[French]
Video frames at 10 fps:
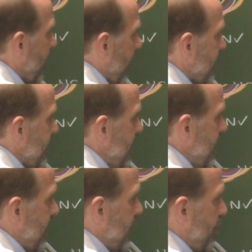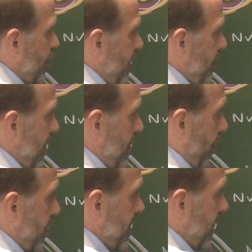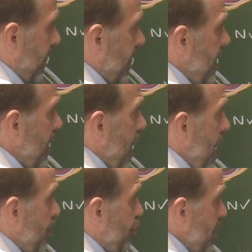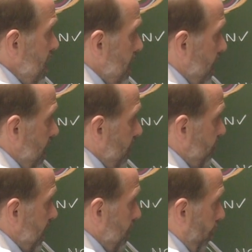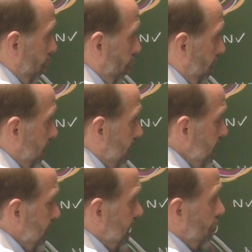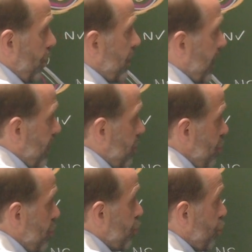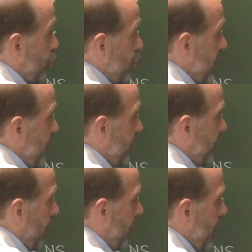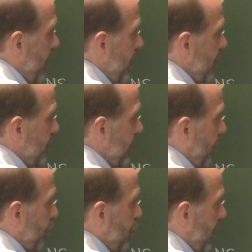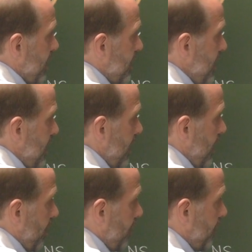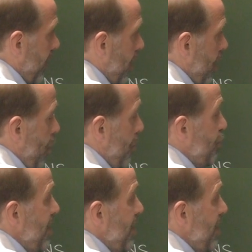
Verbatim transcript: gracile qui sont les fibres sacrées, puis les fibres lombaires, et dans le tractus cunéiforme, les fibres thoraciques, et enfin, le plus